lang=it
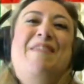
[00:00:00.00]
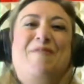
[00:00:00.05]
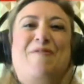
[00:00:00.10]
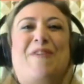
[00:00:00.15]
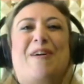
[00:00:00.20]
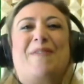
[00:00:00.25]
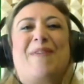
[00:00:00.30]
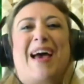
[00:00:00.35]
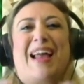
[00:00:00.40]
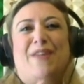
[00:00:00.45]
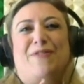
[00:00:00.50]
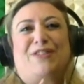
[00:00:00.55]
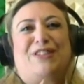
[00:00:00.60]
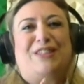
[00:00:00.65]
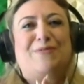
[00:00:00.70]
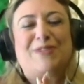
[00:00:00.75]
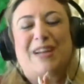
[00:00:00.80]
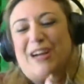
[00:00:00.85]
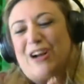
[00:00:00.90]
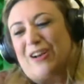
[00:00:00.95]
Va bene,
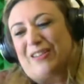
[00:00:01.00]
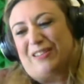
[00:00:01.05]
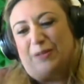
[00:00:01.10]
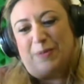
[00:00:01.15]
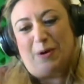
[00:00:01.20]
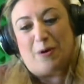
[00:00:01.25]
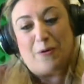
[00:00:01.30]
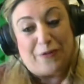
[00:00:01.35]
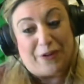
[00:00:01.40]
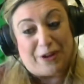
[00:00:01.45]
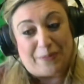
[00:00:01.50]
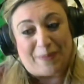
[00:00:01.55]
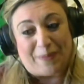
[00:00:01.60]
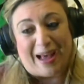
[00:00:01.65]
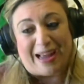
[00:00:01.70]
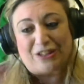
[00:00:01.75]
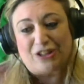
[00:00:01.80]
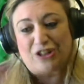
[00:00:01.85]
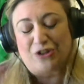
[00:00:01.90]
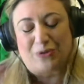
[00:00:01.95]
facciamo una cosa, dobbiamo
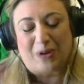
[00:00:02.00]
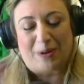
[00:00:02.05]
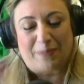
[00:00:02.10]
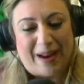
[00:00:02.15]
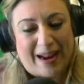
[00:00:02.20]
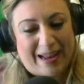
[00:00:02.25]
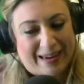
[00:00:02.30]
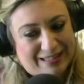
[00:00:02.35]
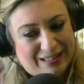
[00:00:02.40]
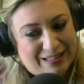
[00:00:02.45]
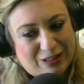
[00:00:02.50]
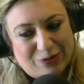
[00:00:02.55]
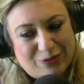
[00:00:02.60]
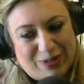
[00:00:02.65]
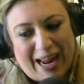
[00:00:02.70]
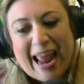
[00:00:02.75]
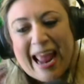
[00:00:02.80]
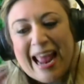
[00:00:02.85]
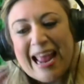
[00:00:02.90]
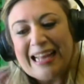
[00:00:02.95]
fermarci, c'è una bella
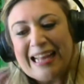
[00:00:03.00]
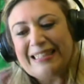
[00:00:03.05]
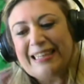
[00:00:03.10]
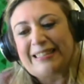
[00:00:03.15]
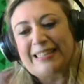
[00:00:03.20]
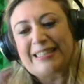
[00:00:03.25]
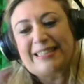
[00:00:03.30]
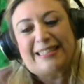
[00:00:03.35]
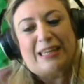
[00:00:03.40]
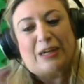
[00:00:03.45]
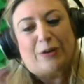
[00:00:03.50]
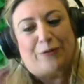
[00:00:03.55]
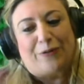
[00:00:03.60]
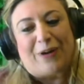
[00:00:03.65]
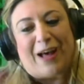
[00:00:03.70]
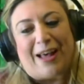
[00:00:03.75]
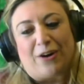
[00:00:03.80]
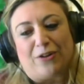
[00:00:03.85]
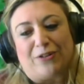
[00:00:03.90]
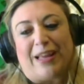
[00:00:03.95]
canzone di Tiziano
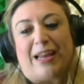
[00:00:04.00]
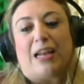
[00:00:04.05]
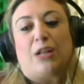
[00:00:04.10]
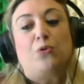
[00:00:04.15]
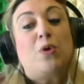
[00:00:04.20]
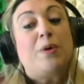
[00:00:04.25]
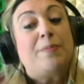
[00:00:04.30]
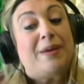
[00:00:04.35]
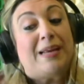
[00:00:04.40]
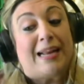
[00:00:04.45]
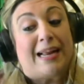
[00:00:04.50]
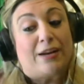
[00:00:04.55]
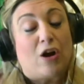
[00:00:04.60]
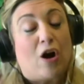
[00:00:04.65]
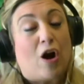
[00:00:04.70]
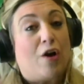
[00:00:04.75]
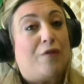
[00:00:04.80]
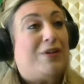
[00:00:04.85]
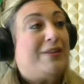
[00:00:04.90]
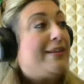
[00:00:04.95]
Ferro del
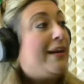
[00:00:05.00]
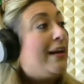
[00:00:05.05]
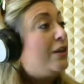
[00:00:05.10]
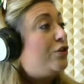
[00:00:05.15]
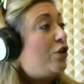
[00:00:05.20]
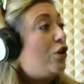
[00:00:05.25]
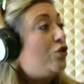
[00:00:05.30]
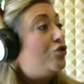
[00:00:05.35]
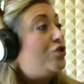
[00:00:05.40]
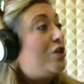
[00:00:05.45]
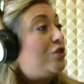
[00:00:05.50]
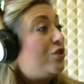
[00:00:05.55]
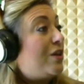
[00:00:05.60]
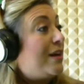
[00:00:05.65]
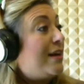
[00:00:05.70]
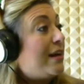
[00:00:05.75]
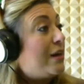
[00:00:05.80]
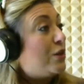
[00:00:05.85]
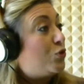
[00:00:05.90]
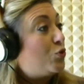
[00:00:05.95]
2009. Tra l'altro oggi esce
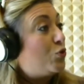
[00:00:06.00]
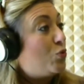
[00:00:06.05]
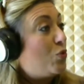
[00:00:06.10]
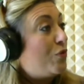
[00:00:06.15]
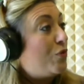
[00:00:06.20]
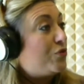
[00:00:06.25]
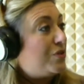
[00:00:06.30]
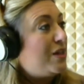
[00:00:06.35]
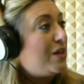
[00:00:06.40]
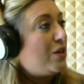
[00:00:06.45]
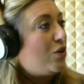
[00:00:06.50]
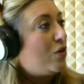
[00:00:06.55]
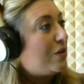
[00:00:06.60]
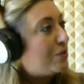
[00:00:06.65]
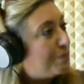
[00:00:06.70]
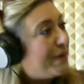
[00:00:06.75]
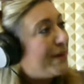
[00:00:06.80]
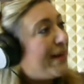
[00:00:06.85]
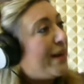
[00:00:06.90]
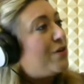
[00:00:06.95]
anche il suo nuovo singolo.
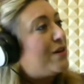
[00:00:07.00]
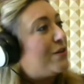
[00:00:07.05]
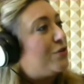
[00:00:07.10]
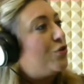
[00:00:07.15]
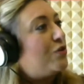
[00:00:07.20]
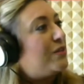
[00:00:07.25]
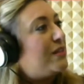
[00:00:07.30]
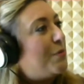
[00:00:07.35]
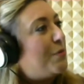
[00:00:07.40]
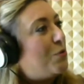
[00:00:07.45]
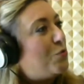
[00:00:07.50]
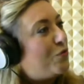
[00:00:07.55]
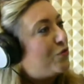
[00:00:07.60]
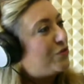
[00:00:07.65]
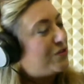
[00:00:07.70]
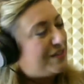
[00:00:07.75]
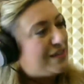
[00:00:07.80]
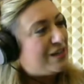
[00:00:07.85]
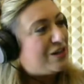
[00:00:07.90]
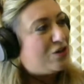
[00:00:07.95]
Perché non ascoltiamo il nuovo
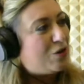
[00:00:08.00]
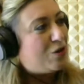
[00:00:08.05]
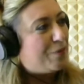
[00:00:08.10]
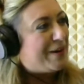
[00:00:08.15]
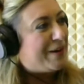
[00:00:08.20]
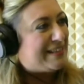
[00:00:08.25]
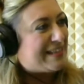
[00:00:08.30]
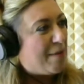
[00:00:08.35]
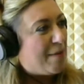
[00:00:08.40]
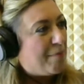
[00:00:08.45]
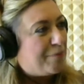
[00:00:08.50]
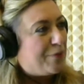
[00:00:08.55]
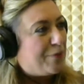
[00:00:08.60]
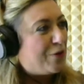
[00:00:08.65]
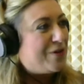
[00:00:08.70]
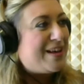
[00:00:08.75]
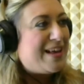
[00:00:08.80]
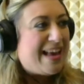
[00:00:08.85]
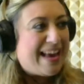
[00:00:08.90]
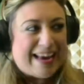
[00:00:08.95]
singolo, per
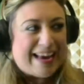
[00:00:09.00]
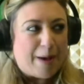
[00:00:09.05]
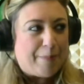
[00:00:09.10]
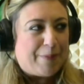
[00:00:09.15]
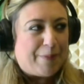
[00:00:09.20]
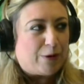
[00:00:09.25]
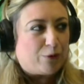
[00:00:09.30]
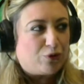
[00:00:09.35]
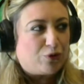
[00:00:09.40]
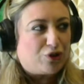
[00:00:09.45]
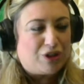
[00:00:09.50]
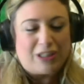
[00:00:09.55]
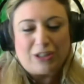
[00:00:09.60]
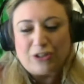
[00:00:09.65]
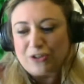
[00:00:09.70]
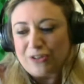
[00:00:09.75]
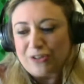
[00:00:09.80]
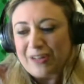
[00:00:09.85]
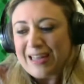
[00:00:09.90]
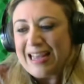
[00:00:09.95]
esempio, che è appena
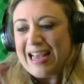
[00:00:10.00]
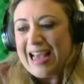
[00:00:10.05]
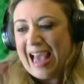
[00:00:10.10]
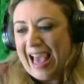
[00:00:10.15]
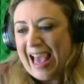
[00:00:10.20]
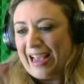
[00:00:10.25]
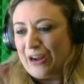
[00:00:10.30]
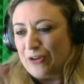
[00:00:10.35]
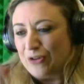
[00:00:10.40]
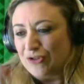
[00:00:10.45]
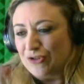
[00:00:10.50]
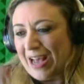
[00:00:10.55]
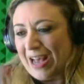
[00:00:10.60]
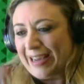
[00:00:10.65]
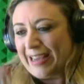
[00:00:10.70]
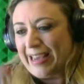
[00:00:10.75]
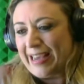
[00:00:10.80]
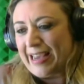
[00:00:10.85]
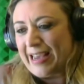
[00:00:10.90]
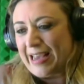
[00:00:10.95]
uscito? Ecco, già
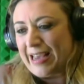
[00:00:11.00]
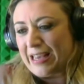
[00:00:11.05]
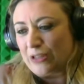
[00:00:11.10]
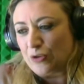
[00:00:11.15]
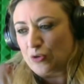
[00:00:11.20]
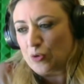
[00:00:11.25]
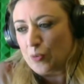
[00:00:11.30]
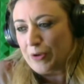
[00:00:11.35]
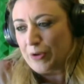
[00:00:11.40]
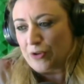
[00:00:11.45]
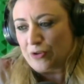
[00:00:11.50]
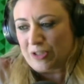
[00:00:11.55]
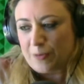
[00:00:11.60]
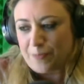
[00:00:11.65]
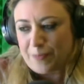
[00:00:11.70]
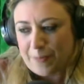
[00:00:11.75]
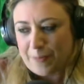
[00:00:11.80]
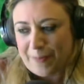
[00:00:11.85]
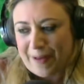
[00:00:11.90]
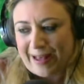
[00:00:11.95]
che subito si
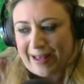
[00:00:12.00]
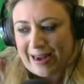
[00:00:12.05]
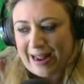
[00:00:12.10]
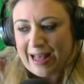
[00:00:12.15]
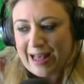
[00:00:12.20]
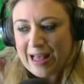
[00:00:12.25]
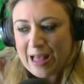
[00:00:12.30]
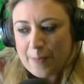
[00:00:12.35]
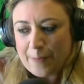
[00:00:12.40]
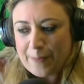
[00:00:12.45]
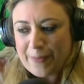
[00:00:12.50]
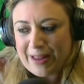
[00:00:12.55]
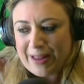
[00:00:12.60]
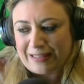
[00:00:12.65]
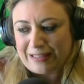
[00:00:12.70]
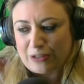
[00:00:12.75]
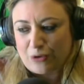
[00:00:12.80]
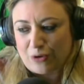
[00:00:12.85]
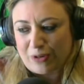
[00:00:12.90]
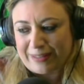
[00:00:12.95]
prepara per
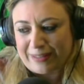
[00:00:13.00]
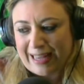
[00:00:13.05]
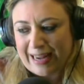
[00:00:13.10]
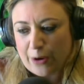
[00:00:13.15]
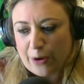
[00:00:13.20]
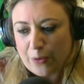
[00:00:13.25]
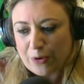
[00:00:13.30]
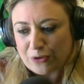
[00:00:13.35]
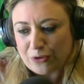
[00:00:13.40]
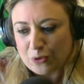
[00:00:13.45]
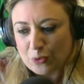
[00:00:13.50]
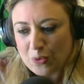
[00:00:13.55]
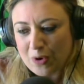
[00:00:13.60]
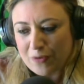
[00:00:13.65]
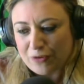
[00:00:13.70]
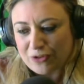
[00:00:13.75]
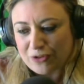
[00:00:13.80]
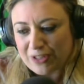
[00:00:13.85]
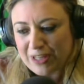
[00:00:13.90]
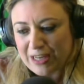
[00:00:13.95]
ascoltare questo
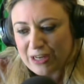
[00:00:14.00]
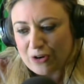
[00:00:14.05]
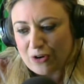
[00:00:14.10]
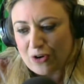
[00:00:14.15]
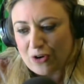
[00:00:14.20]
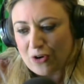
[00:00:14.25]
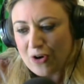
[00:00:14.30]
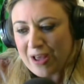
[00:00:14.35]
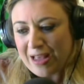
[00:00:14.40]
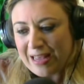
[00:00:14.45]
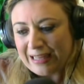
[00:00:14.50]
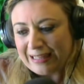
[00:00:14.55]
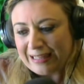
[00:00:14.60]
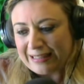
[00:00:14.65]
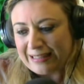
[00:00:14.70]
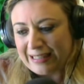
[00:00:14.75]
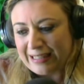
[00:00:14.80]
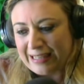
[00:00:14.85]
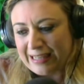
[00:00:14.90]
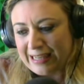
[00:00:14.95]
nuovo singolo
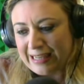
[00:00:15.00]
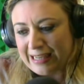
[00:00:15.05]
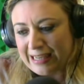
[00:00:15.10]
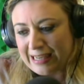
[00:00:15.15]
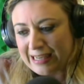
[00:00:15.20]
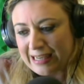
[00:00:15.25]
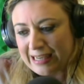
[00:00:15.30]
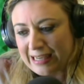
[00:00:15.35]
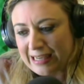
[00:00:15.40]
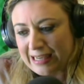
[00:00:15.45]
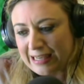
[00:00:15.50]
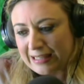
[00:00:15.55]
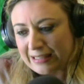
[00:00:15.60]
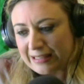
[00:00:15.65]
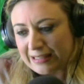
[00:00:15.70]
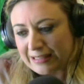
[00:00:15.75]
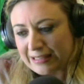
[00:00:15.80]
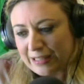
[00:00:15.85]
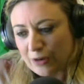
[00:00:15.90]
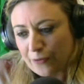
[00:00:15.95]
di
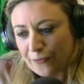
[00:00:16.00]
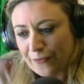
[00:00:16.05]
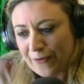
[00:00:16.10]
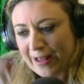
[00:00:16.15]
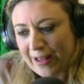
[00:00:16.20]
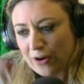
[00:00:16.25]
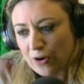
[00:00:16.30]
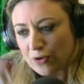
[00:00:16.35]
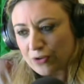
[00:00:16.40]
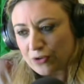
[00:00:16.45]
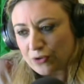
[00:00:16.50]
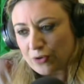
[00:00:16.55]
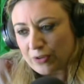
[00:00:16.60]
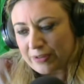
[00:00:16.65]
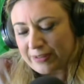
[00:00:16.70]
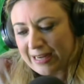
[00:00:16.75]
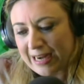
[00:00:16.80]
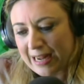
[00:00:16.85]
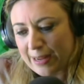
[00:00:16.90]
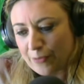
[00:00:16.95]
Tiziano Ferro. Lo
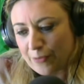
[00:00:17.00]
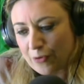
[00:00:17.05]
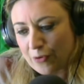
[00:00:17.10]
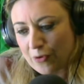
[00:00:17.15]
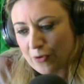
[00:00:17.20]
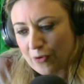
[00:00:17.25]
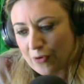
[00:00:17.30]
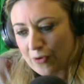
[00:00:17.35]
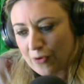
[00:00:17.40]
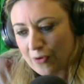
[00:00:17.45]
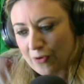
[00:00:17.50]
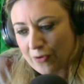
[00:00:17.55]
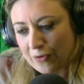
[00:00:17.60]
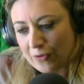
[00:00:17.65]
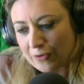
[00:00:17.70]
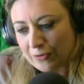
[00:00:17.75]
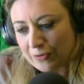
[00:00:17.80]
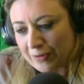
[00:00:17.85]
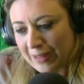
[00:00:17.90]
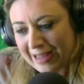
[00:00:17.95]

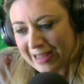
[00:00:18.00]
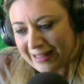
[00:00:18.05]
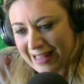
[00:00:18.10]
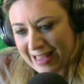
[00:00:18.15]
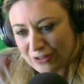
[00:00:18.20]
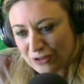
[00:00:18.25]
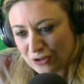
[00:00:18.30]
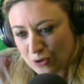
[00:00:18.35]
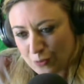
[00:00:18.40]
ascolteremo adesso